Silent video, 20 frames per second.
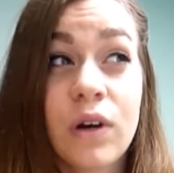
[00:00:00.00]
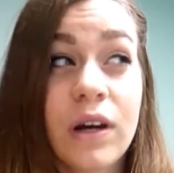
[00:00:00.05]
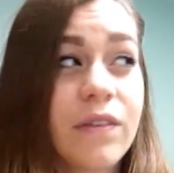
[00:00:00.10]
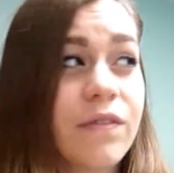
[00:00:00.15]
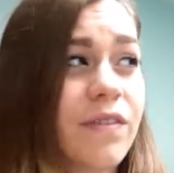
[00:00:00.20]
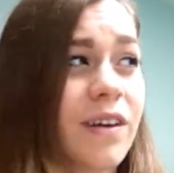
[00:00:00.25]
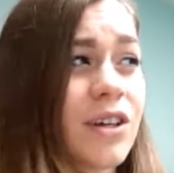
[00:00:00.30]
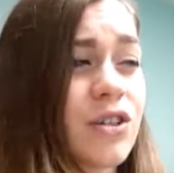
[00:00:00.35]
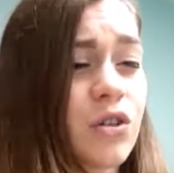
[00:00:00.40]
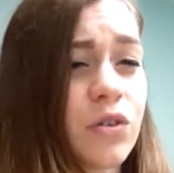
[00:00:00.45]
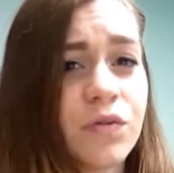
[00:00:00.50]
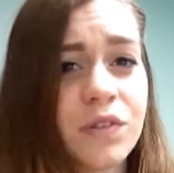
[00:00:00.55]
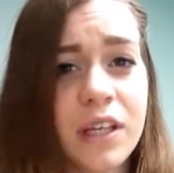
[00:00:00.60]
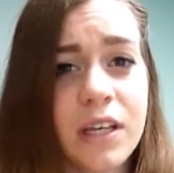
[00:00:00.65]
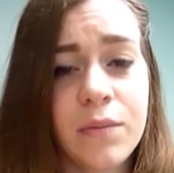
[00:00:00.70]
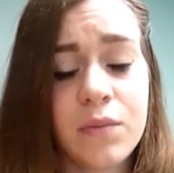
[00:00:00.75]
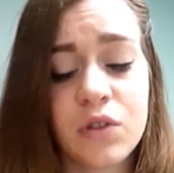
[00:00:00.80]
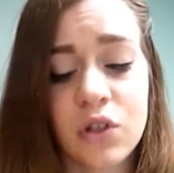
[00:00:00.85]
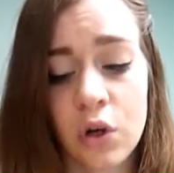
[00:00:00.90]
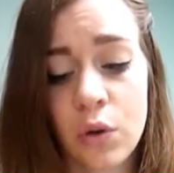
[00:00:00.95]
fin janvier
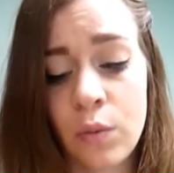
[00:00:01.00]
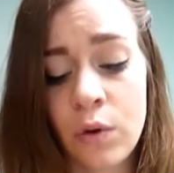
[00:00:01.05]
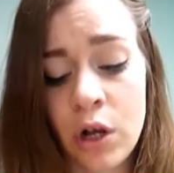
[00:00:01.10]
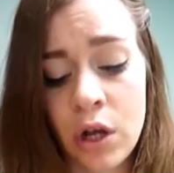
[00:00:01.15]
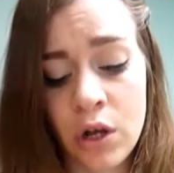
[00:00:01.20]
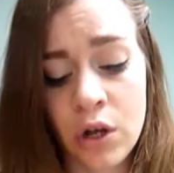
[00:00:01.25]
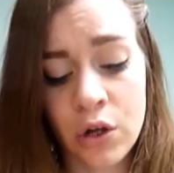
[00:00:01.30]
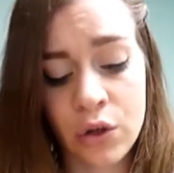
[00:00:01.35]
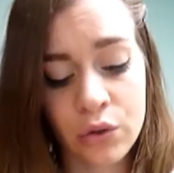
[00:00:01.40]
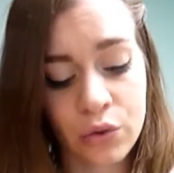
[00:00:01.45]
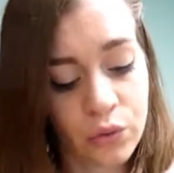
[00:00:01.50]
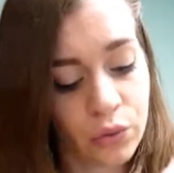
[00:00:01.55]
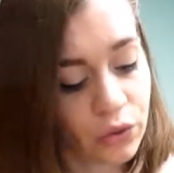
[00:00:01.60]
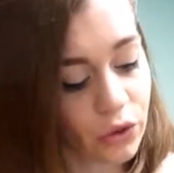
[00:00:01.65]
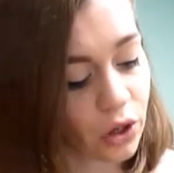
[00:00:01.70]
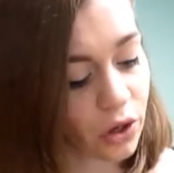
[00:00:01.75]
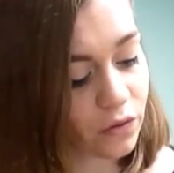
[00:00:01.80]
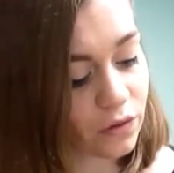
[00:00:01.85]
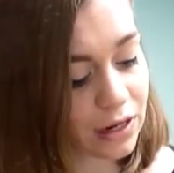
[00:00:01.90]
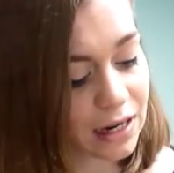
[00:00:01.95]
il me semble donc
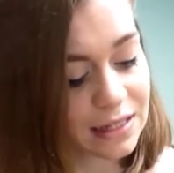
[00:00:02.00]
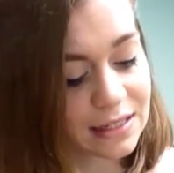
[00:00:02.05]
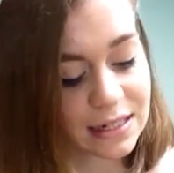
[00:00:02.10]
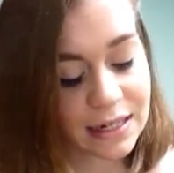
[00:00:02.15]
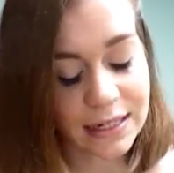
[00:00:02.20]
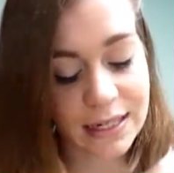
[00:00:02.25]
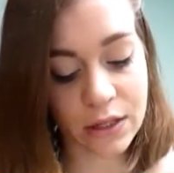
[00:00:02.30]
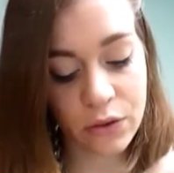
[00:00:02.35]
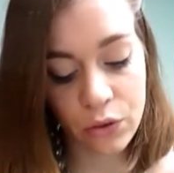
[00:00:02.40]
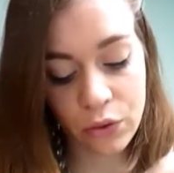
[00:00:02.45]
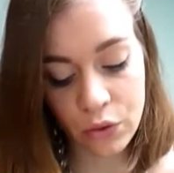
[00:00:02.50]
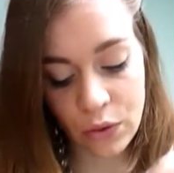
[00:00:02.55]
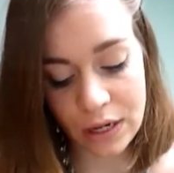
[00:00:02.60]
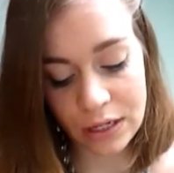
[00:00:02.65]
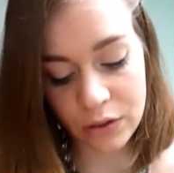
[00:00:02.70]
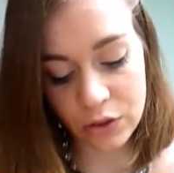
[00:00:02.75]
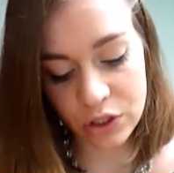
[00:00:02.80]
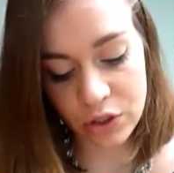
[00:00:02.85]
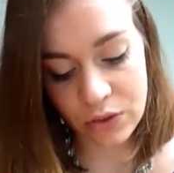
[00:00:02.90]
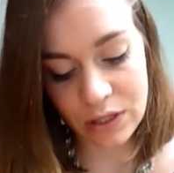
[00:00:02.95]
euh, voilà, c'est les cadeaux de Noël
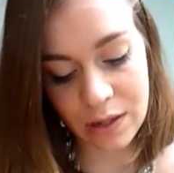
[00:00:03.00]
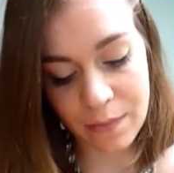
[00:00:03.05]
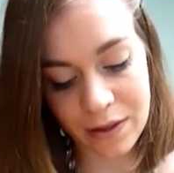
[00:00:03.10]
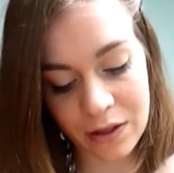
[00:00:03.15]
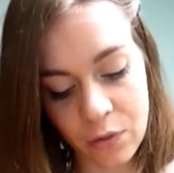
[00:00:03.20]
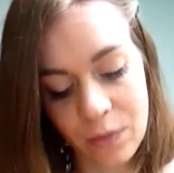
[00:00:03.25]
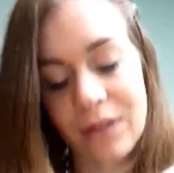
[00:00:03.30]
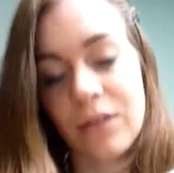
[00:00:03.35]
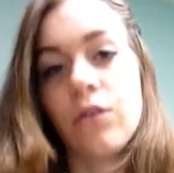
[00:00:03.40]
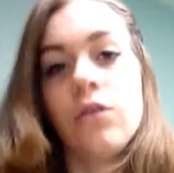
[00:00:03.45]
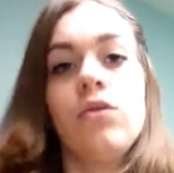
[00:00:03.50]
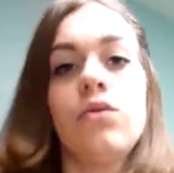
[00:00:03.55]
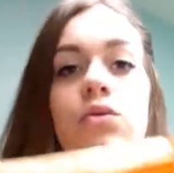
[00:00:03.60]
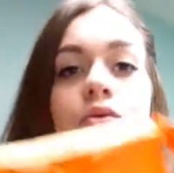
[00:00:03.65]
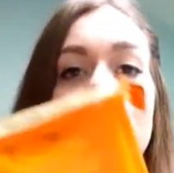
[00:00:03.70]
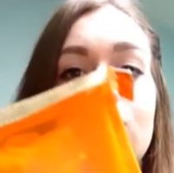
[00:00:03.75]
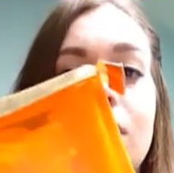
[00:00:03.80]
que j'ai eu de la part de ma tante. Donc tout